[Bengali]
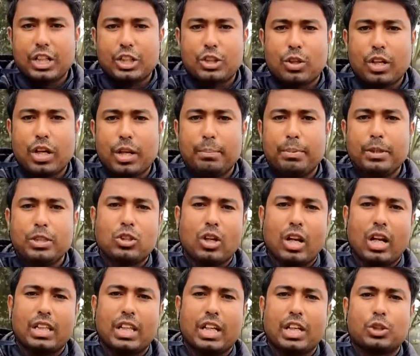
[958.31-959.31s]
কৃষকের
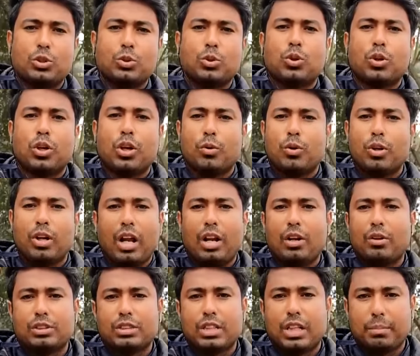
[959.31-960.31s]
বীজতলা থেকে শুরু করে
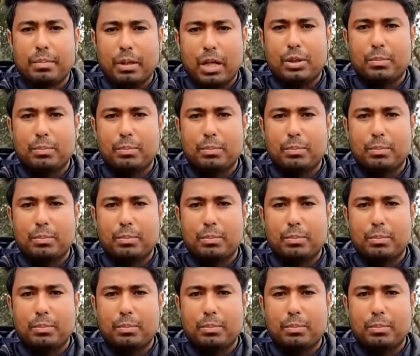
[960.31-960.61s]
অন্যান্য যে